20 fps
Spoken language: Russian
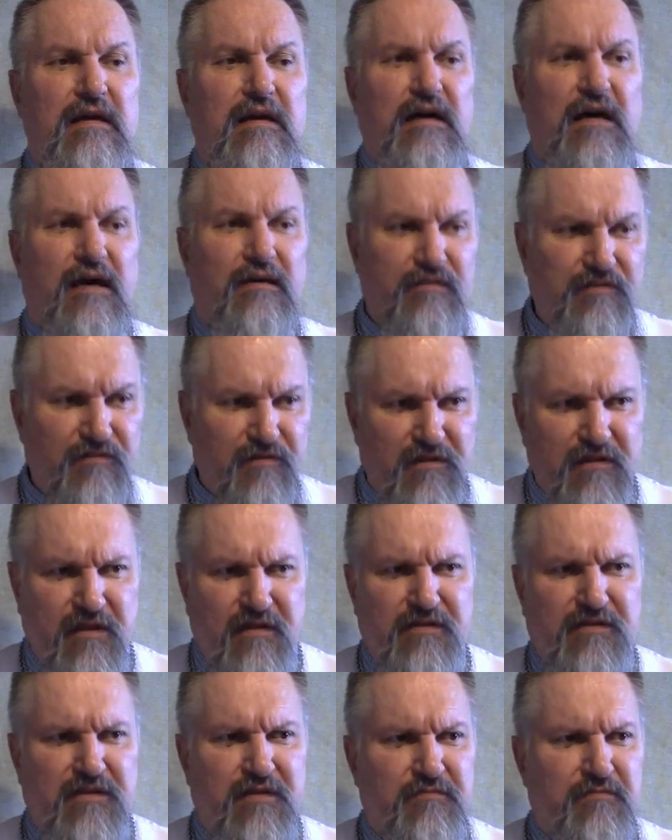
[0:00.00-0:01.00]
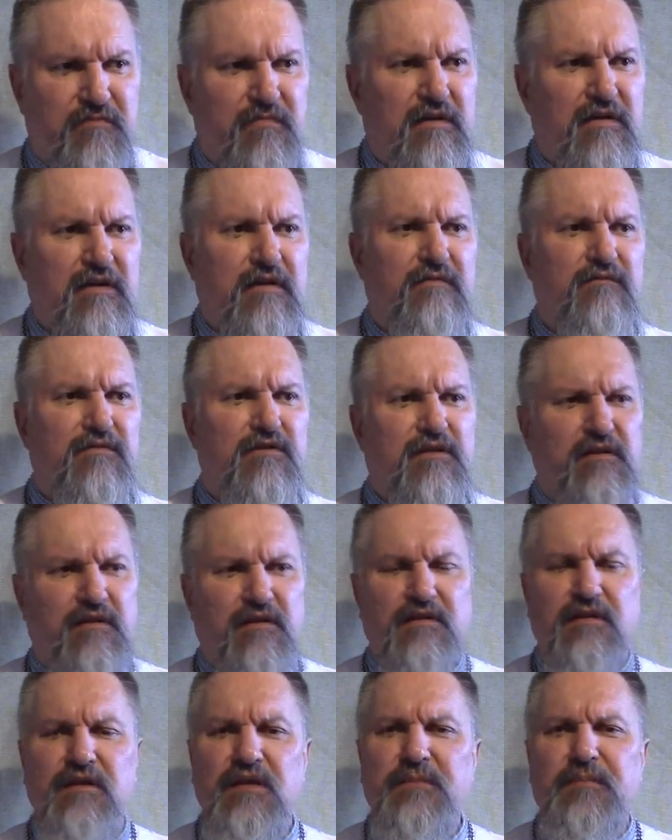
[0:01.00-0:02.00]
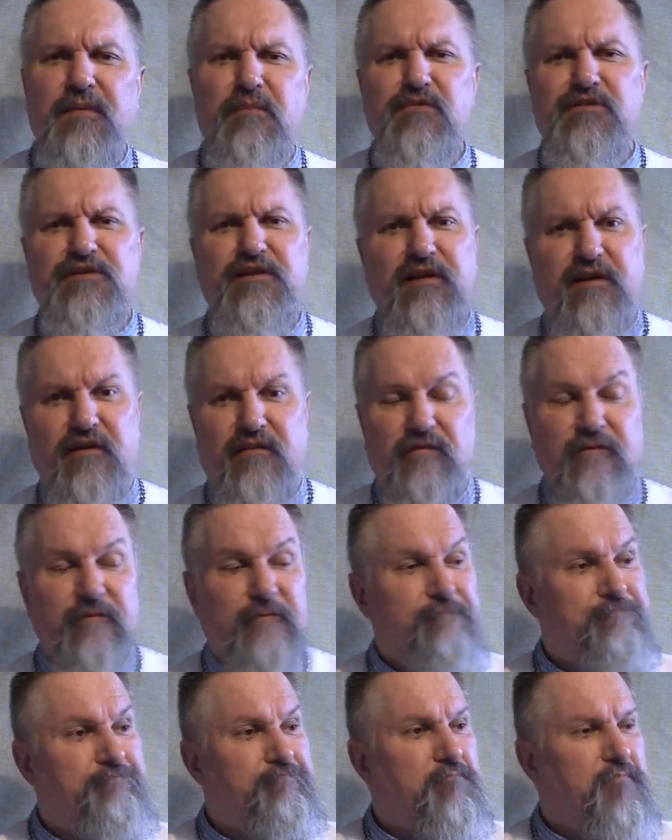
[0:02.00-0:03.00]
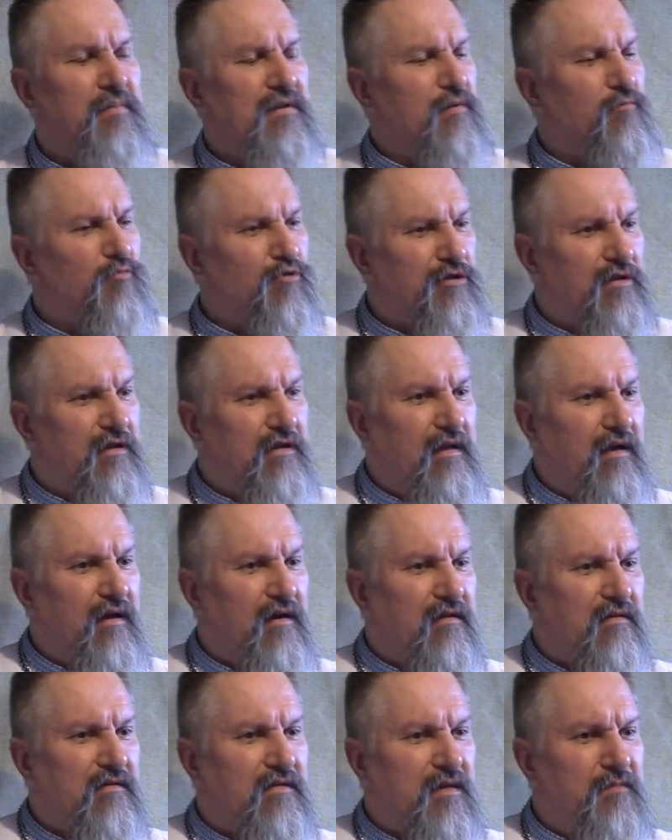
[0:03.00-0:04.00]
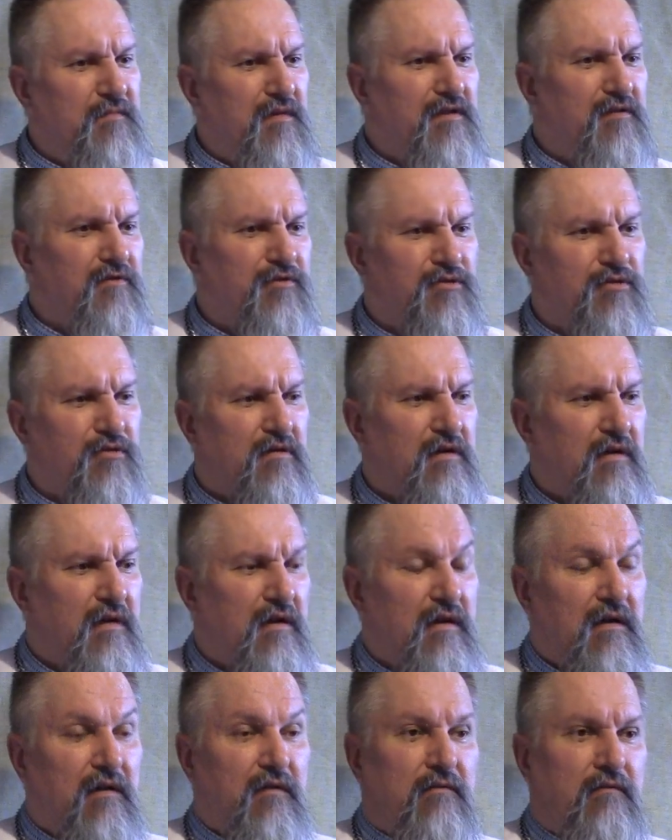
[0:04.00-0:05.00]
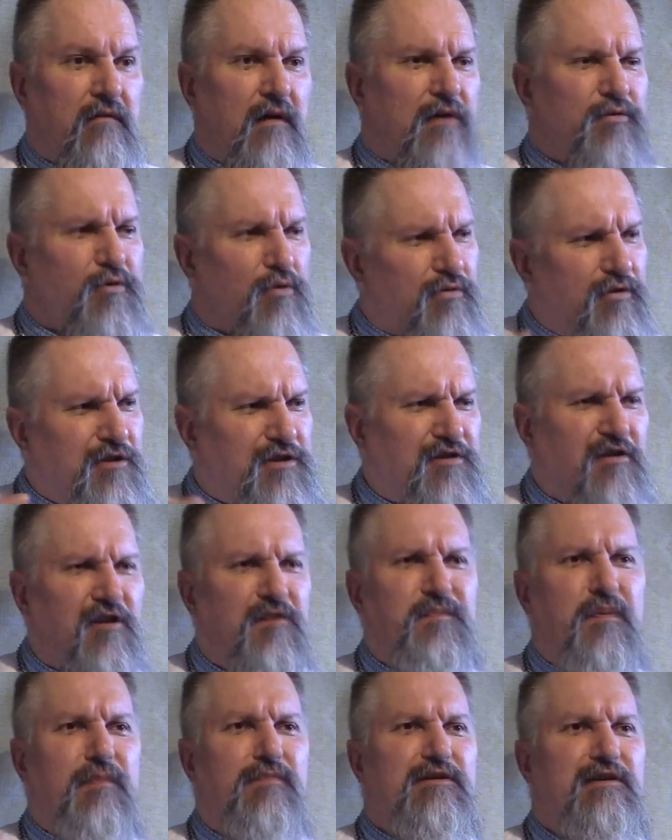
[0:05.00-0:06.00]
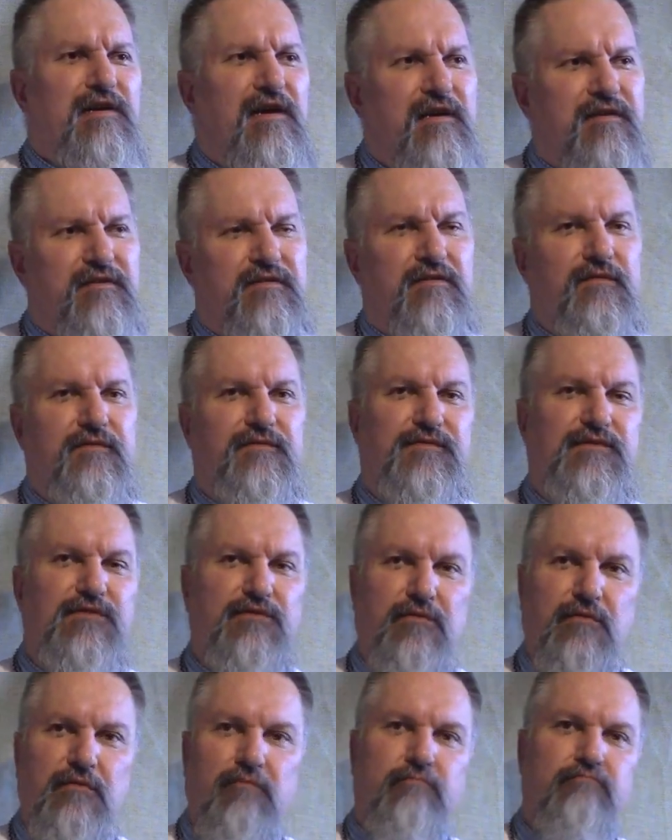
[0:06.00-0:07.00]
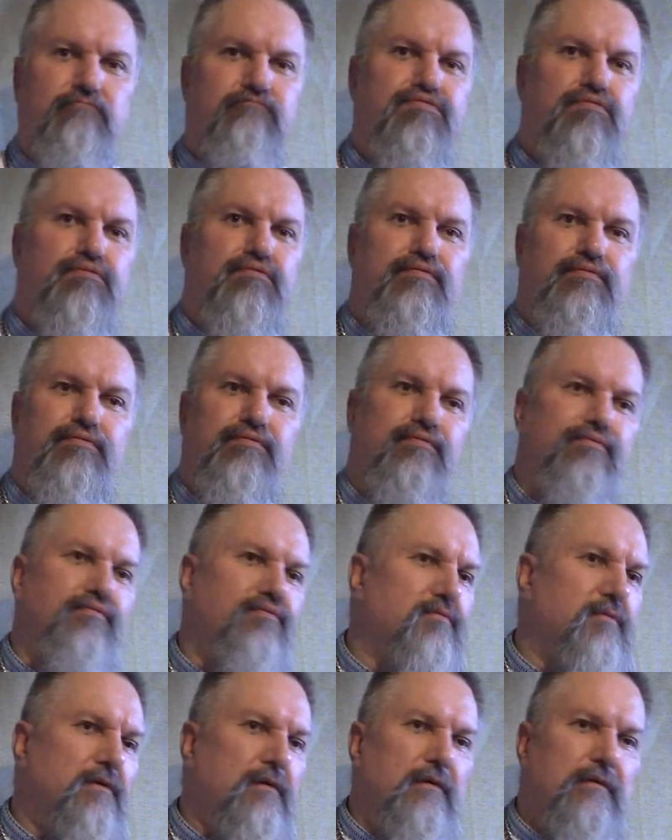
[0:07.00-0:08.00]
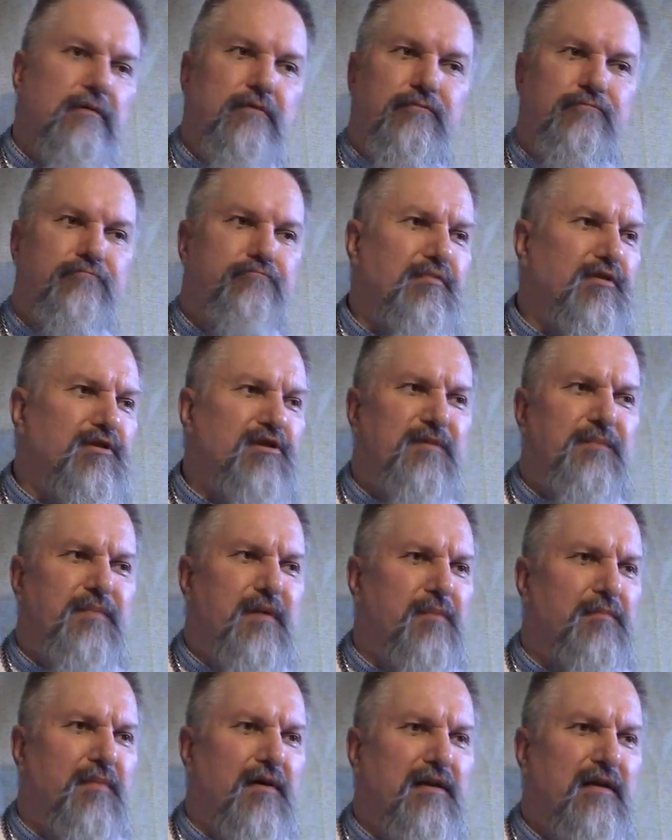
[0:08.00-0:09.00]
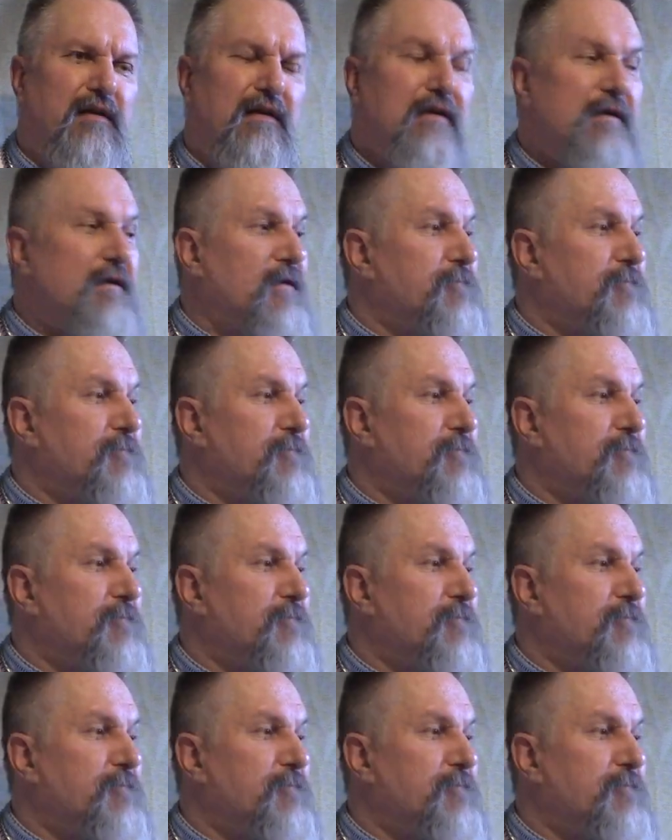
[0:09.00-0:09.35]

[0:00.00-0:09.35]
А в 19 э, вот это не помышлял, потому что я заметил, что как только начинаешь помышлять, все, э, пиши пропало.